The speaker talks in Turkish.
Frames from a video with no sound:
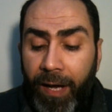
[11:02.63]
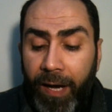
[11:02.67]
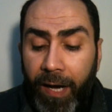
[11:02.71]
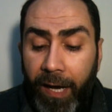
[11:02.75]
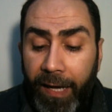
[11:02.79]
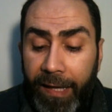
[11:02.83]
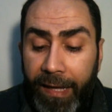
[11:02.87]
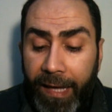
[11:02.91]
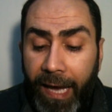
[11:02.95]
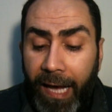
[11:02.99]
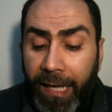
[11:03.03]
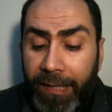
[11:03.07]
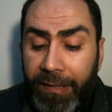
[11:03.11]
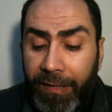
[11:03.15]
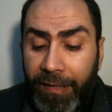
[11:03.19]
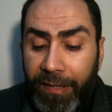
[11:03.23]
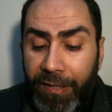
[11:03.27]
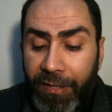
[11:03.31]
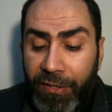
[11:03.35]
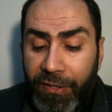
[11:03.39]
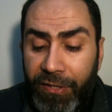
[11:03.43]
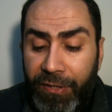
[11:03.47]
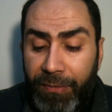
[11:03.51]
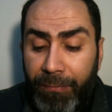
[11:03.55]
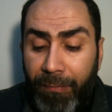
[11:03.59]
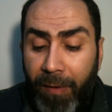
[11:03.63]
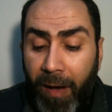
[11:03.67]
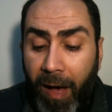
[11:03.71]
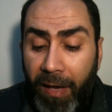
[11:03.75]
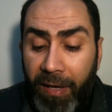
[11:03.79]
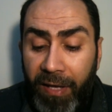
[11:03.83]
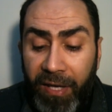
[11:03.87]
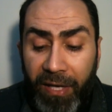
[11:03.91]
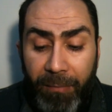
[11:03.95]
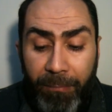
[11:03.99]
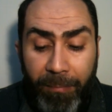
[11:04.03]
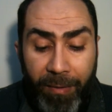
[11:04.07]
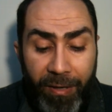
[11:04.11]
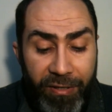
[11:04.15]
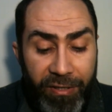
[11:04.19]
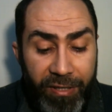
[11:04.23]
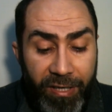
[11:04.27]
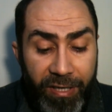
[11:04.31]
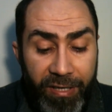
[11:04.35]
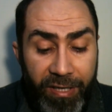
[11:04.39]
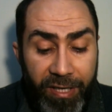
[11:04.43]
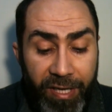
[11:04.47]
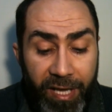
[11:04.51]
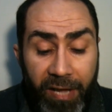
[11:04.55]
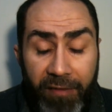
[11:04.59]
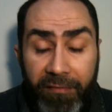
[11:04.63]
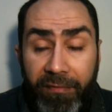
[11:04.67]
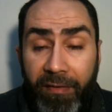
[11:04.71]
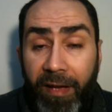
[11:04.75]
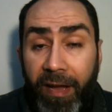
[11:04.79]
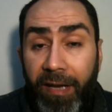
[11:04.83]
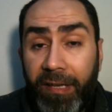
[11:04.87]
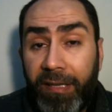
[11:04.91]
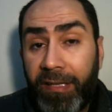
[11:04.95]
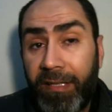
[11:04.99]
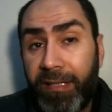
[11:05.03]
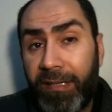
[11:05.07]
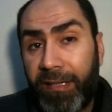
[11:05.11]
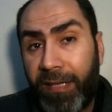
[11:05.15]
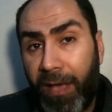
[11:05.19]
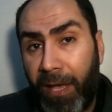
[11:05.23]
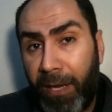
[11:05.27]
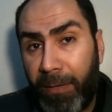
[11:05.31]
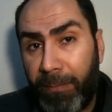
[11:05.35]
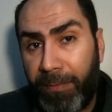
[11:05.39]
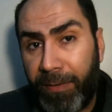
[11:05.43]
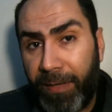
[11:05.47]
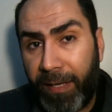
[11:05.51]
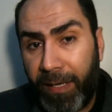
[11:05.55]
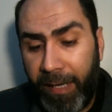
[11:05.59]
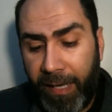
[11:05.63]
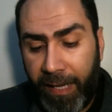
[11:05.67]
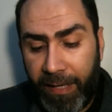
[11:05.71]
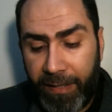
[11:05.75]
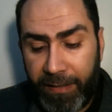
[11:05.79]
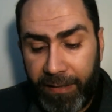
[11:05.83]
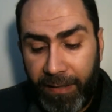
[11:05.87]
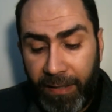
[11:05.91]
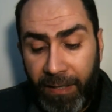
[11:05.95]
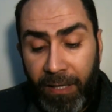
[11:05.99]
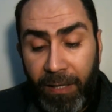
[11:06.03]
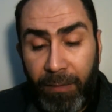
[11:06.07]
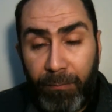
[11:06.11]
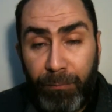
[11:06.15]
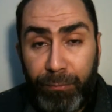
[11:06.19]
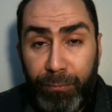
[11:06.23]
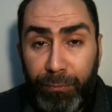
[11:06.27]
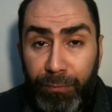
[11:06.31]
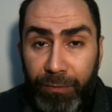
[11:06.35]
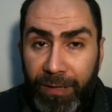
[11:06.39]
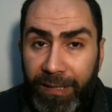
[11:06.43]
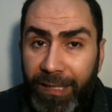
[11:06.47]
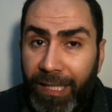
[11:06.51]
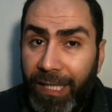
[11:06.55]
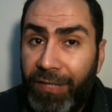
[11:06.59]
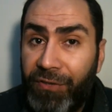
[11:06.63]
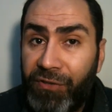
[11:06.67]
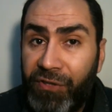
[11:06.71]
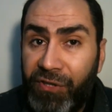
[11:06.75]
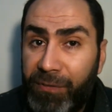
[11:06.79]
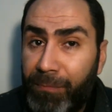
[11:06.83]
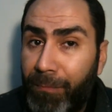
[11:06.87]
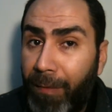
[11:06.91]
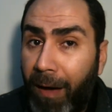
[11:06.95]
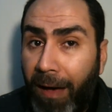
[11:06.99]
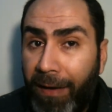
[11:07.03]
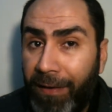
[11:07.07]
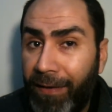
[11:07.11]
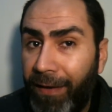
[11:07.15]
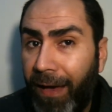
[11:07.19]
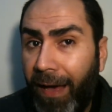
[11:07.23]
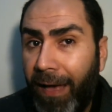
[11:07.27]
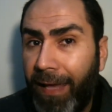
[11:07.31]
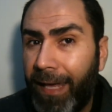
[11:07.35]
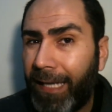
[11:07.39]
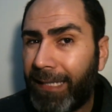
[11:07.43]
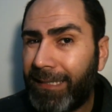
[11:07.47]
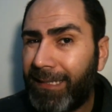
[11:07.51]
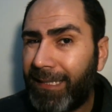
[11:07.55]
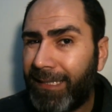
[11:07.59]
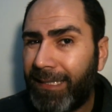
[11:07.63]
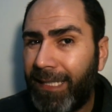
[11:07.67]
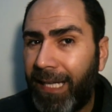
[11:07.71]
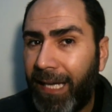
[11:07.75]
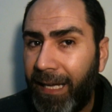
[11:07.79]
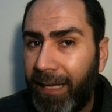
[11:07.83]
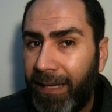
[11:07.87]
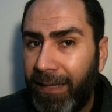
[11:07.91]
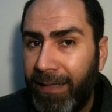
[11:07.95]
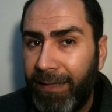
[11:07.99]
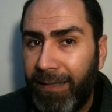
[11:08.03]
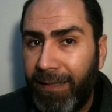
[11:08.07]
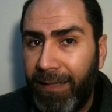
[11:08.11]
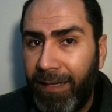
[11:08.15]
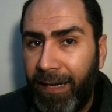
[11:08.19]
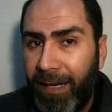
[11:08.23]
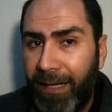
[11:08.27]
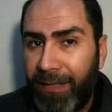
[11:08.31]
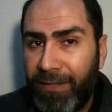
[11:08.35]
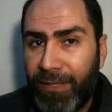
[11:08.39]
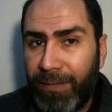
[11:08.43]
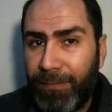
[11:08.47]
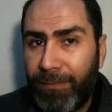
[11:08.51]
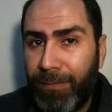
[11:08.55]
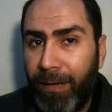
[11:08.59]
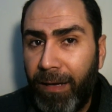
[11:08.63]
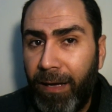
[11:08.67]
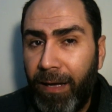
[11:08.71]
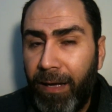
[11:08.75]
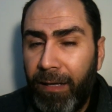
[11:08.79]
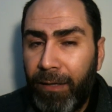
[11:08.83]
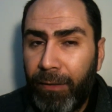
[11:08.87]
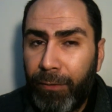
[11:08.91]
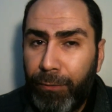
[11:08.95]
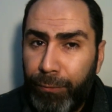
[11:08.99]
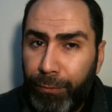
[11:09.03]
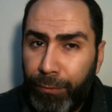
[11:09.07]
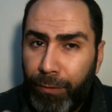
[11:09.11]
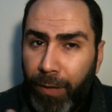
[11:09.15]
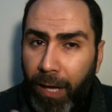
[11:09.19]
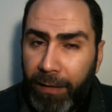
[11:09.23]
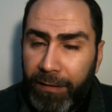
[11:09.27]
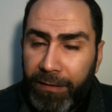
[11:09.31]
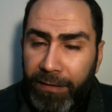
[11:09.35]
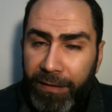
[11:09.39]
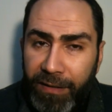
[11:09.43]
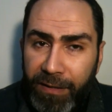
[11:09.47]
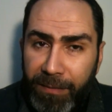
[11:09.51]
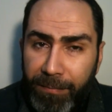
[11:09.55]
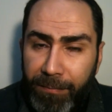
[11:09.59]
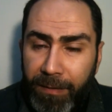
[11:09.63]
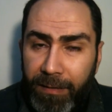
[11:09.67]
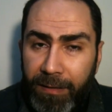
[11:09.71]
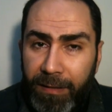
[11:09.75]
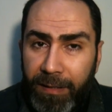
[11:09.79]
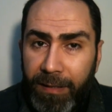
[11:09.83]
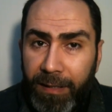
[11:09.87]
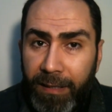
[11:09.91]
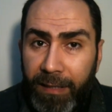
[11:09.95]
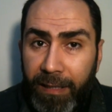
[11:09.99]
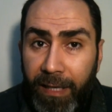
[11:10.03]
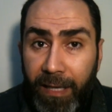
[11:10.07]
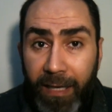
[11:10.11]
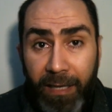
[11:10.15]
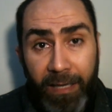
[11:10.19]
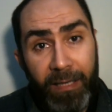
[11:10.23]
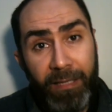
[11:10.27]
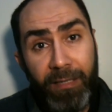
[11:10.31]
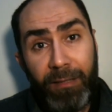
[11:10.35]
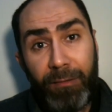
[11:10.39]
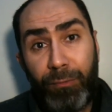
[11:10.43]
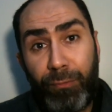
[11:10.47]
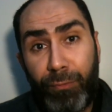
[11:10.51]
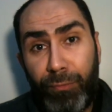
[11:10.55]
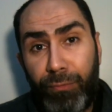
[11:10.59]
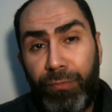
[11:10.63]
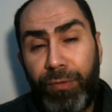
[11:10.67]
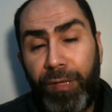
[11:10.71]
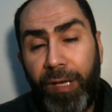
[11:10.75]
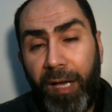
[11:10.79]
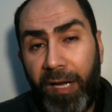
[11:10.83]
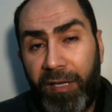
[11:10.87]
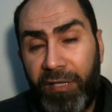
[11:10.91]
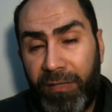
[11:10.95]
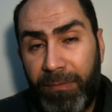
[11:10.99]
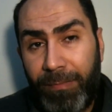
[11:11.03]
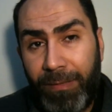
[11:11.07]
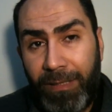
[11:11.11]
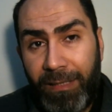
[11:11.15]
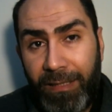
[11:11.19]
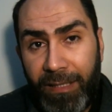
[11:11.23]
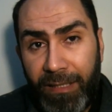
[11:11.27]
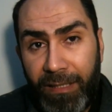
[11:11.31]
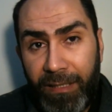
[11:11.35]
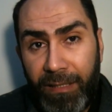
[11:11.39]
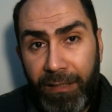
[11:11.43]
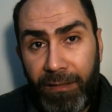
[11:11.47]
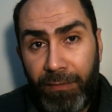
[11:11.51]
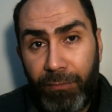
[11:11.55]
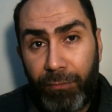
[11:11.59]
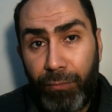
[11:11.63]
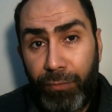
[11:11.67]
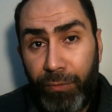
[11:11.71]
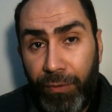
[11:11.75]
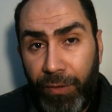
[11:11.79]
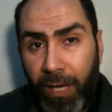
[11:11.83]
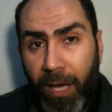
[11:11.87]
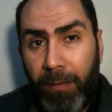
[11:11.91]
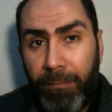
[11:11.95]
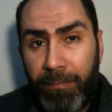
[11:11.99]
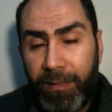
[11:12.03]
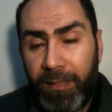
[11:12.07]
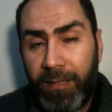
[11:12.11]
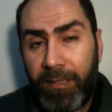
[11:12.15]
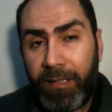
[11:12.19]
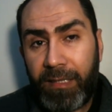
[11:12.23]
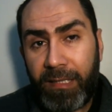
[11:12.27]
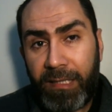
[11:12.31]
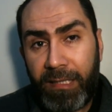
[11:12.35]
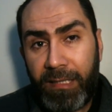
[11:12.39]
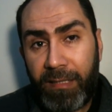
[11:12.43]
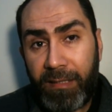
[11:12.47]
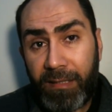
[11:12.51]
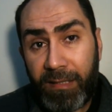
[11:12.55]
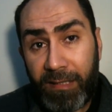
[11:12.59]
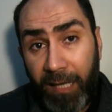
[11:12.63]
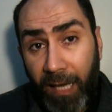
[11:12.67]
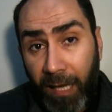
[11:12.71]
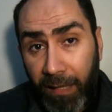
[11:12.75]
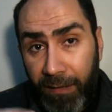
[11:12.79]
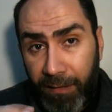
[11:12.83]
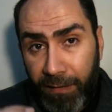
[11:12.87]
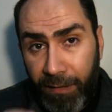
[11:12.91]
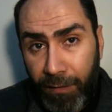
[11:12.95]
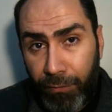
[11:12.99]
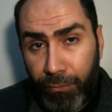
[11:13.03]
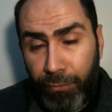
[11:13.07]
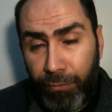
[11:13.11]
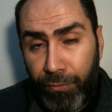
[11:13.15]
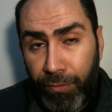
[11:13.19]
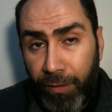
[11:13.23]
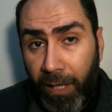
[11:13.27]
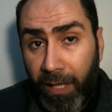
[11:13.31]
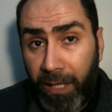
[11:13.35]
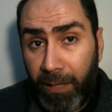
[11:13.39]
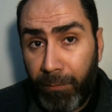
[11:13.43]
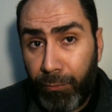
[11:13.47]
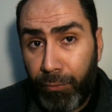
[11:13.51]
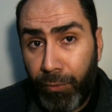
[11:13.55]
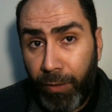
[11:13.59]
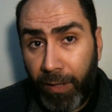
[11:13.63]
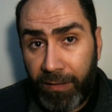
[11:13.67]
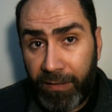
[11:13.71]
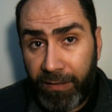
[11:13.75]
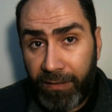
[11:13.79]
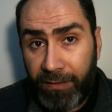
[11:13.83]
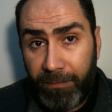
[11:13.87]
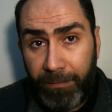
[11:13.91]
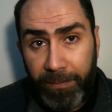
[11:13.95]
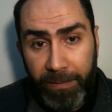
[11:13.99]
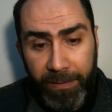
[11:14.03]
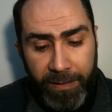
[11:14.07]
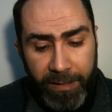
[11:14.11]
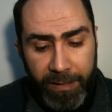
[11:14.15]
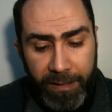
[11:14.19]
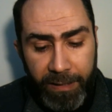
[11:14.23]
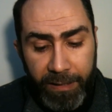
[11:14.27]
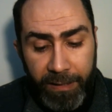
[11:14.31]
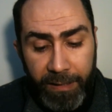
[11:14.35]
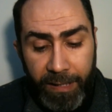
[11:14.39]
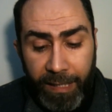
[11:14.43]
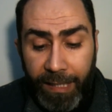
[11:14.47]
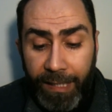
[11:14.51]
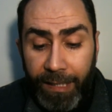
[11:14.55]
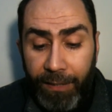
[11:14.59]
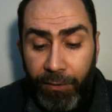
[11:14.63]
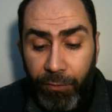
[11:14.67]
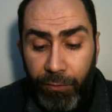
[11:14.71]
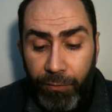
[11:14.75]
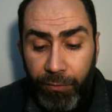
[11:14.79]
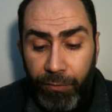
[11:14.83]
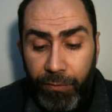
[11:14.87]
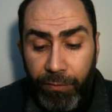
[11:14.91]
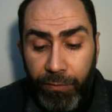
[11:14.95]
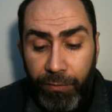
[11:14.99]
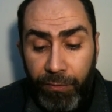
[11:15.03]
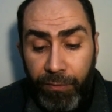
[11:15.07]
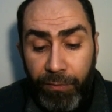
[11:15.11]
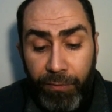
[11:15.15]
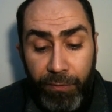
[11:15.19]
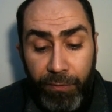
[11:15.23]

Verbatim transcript: hayatı içtimai beşeriye verdiği terbiyeler. Burada da içtimai hayatta acaba Kur'an'ın hikmetiyle dünyacı bilginin, dünya bilgisinin, sadece dünyaya münhasır bilginin e,